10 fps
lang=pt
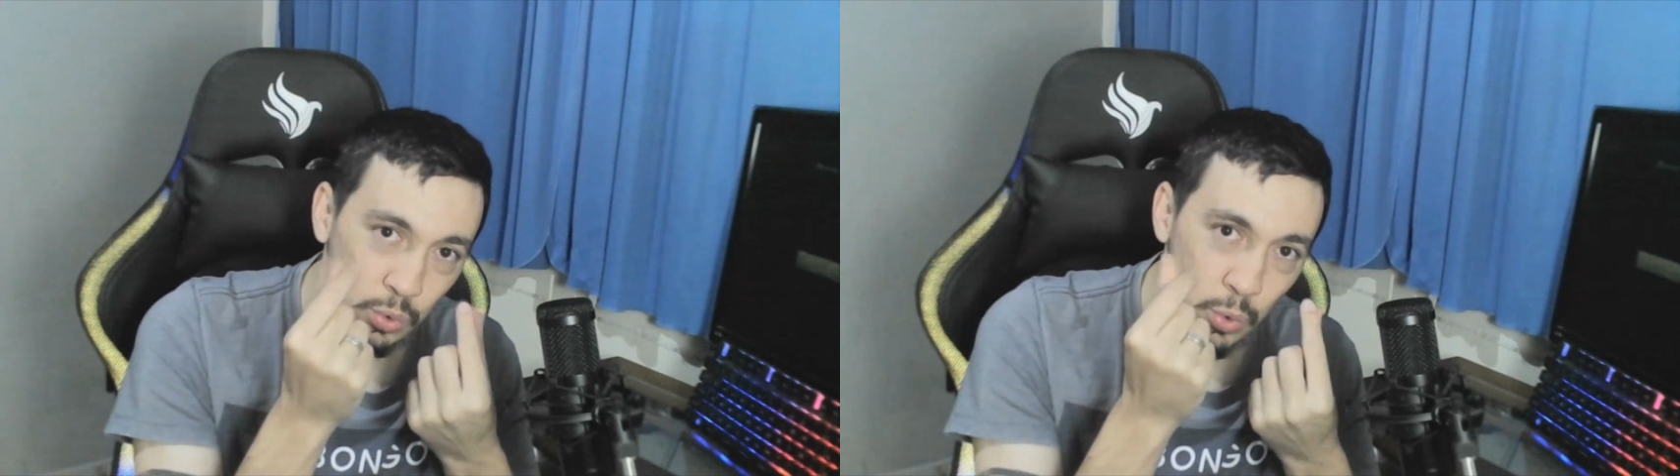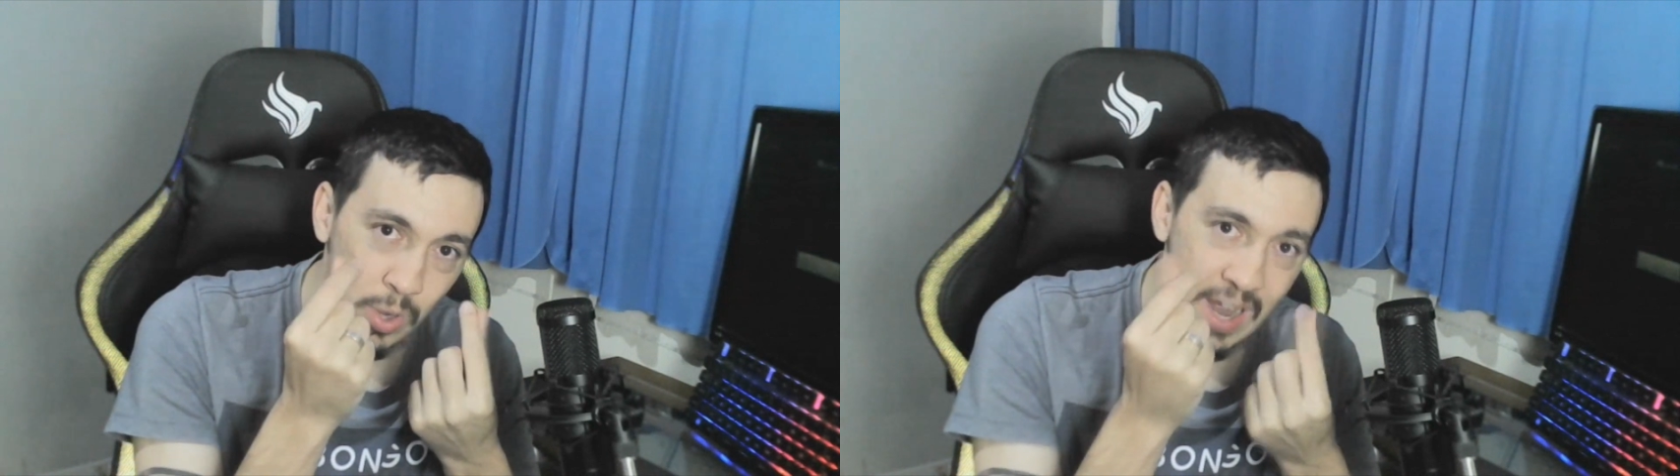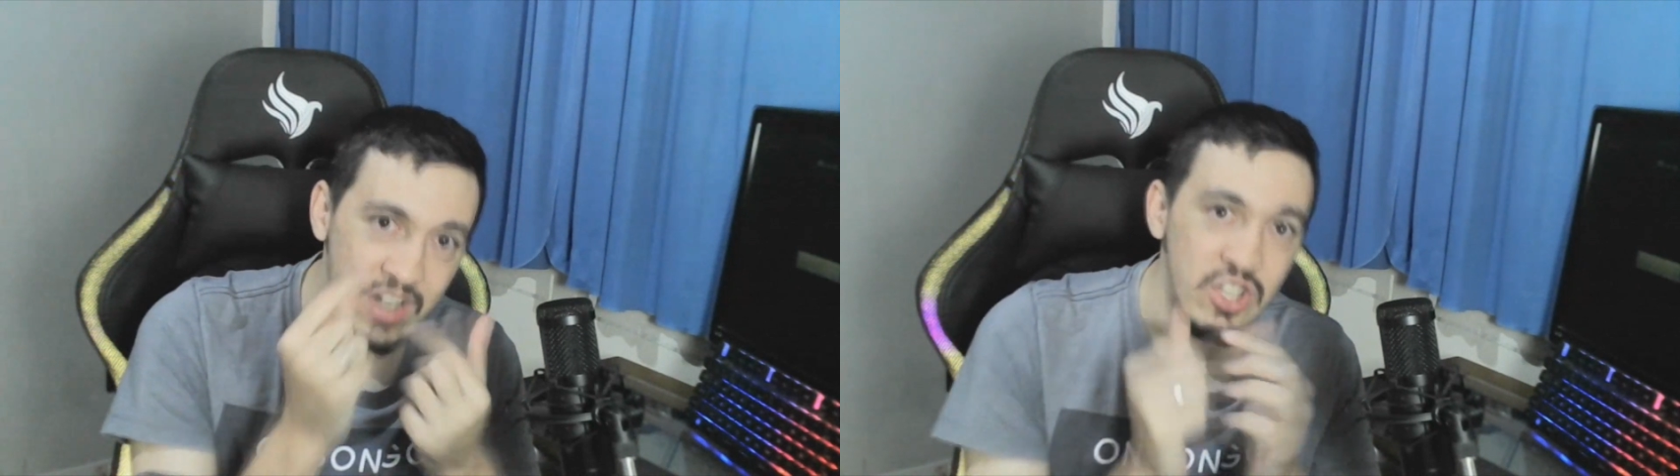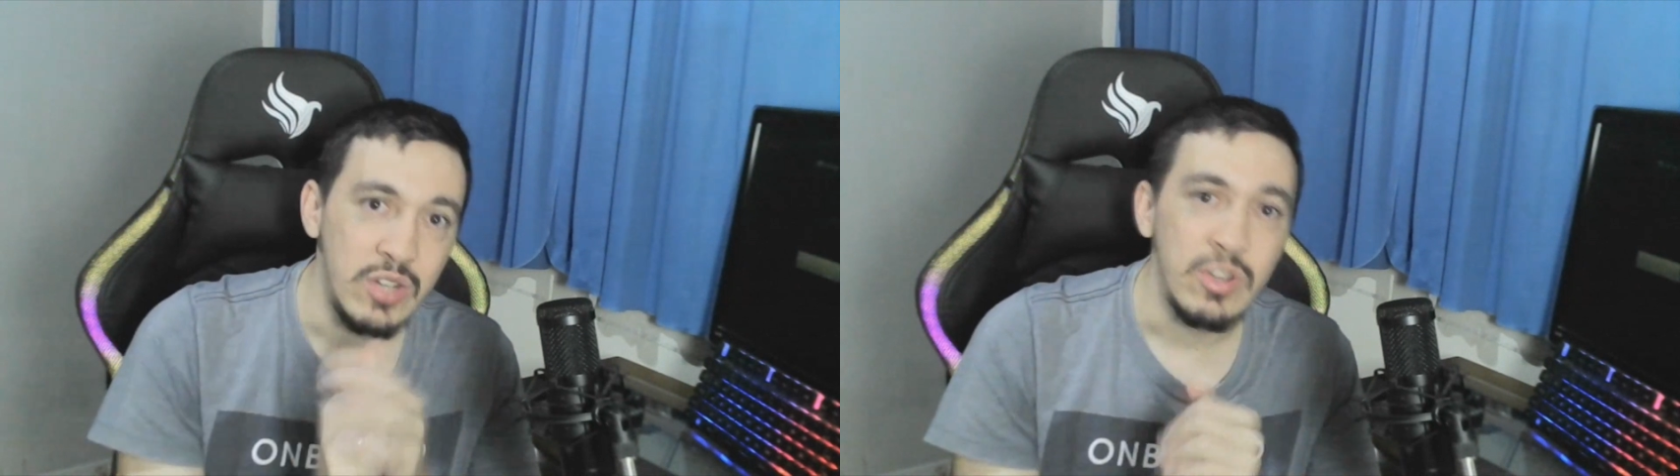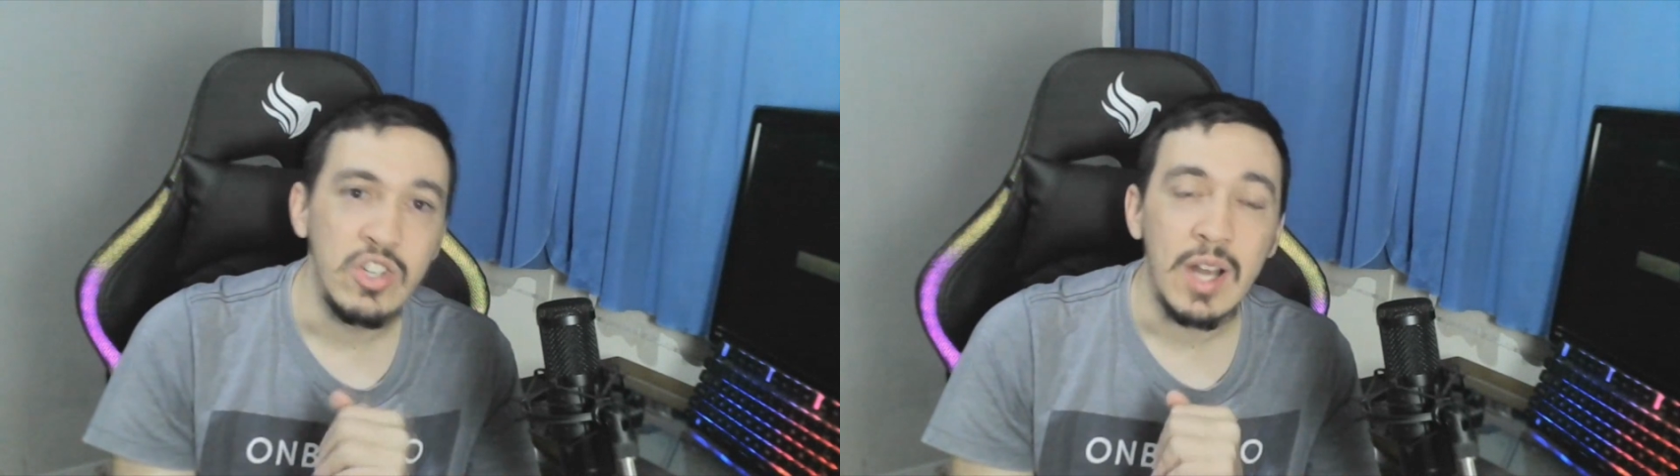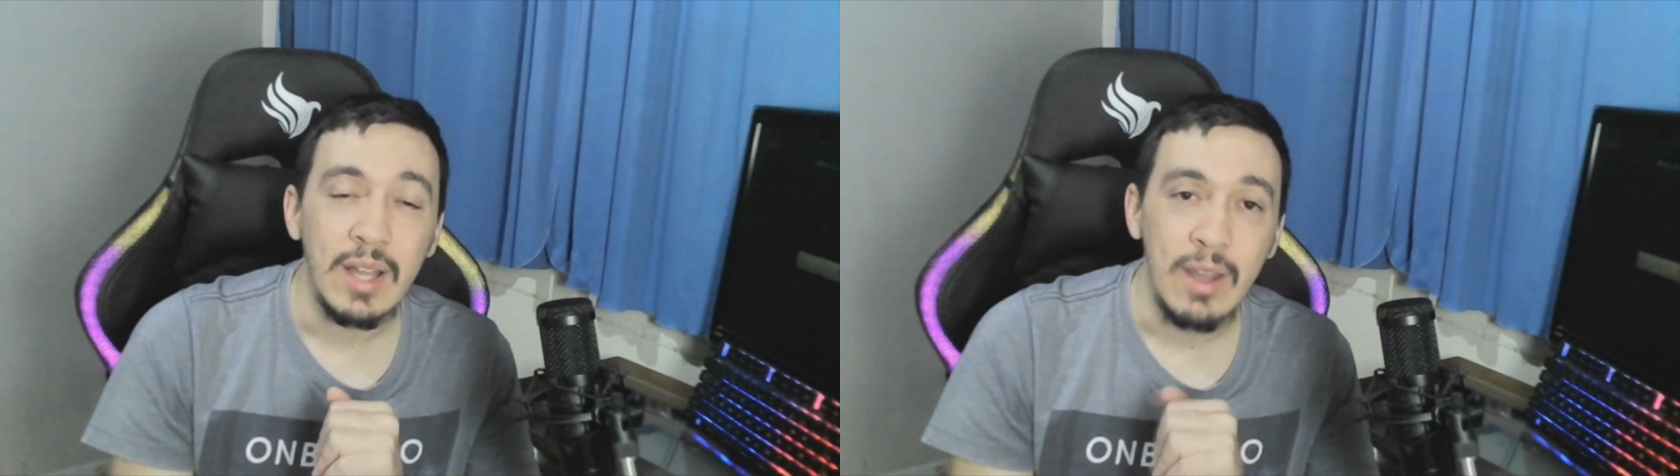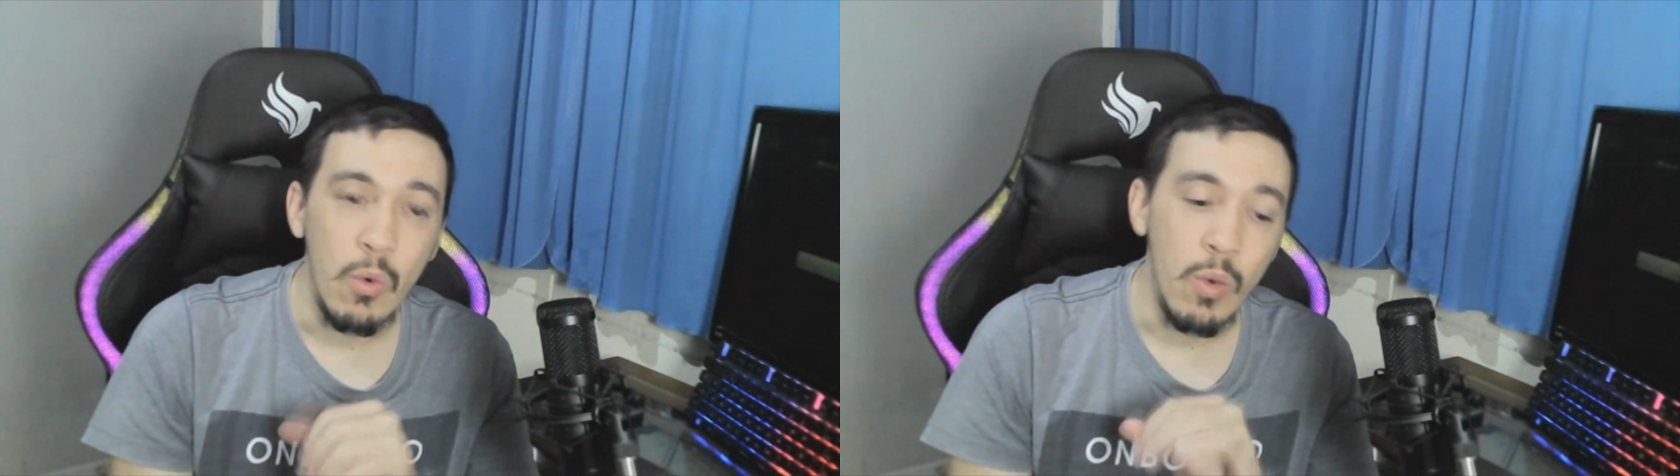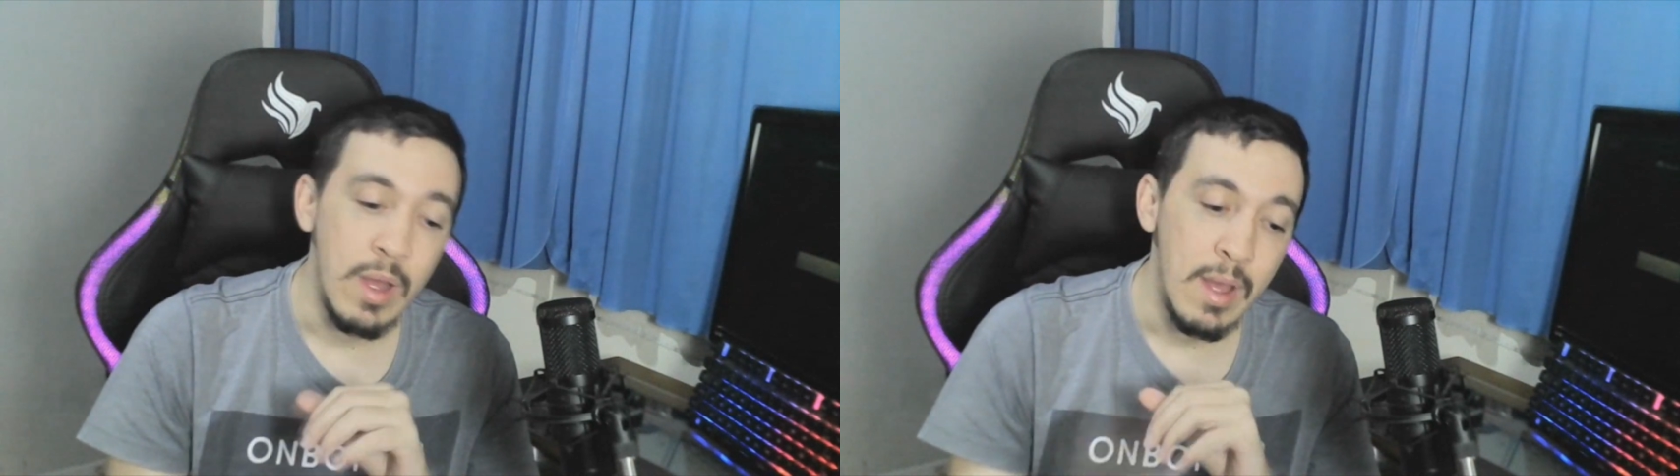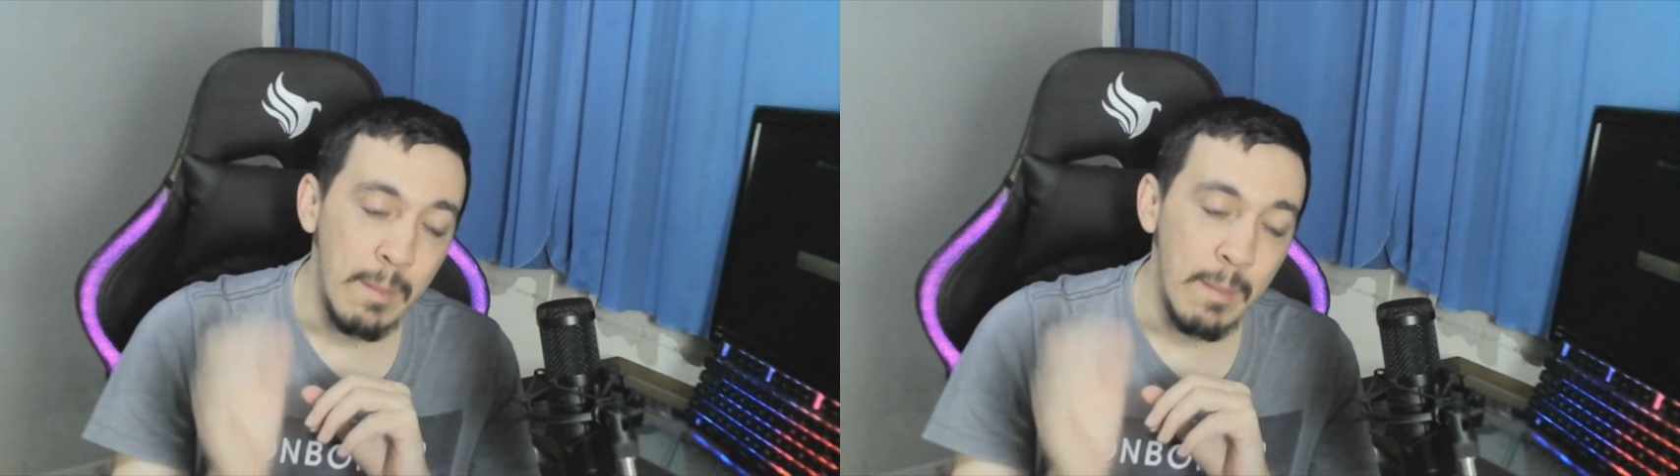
do trocadinho aí de cada um.